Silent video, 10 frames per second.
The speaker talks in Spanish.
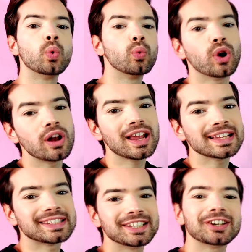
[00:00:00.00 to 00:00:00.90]

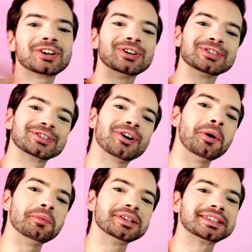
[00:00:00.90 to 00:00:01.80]
Hola chicos,
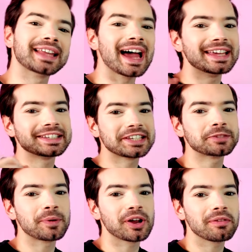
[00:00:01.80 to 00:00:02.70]
¿cómo estáis?
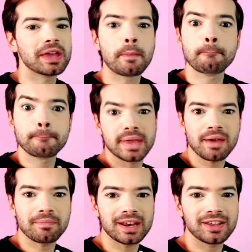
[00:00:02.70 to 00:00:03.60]
Espero que bien.
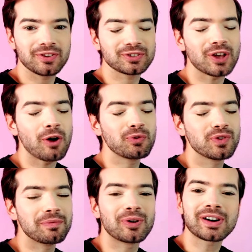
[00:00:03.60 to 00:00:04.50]
Bienvenidos a un
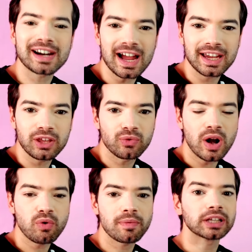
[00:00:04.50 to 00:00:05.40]
nuevo ranking, una
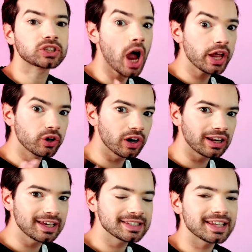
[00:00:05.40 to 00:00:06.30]
nueva tier
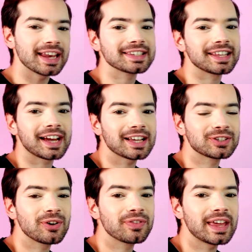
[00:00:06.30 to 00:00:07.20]
list, en este
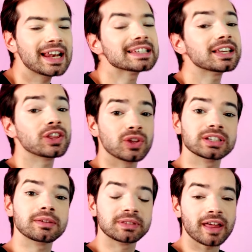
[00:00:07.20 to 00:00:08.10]
caso de las
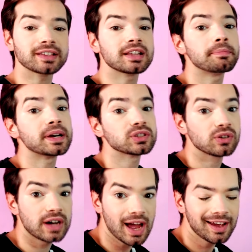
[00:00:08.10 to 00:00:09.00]
ediciones limitadas del
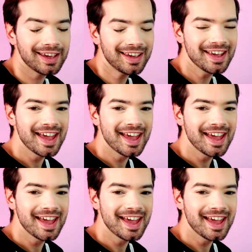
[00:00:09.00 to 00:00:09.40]
personaje